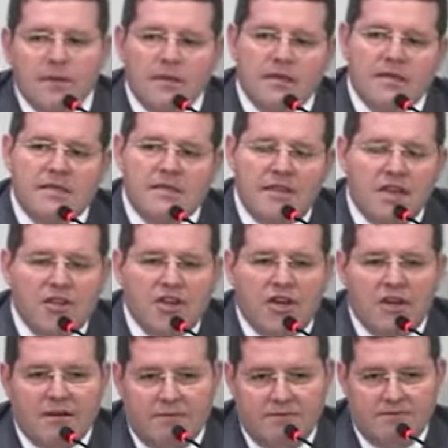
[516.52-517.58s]

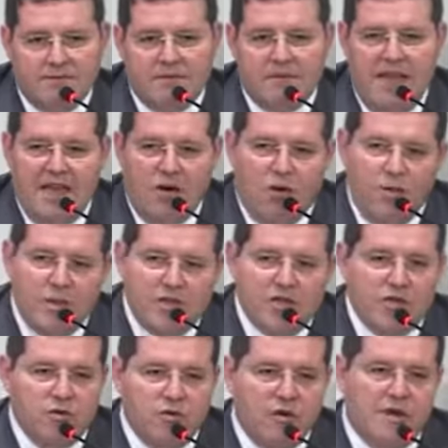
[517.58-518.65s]
esteja tenha
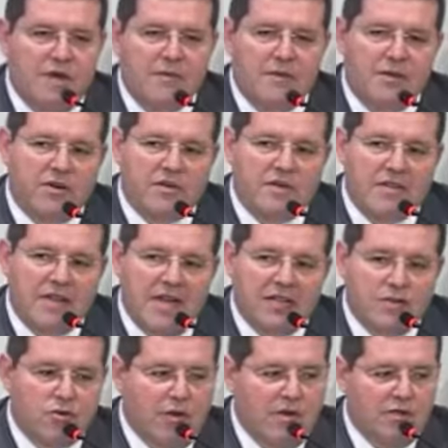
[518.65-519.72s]
cometido um crime na
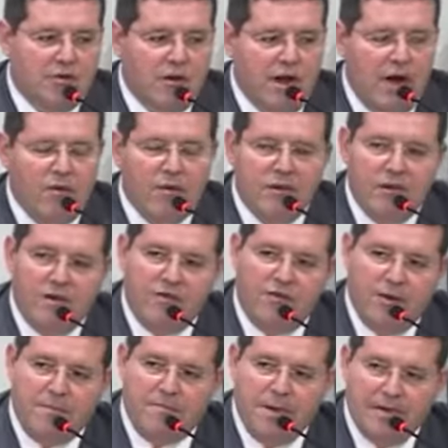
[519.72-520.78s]
cidade do litoral e
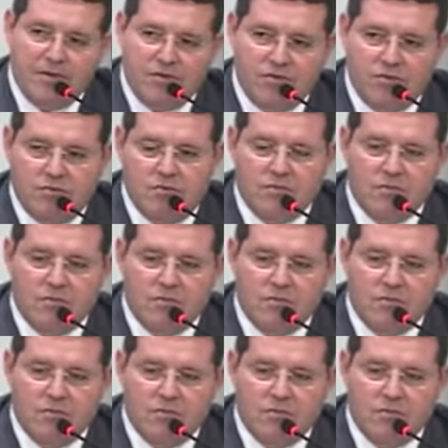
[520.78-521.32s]
foi preso.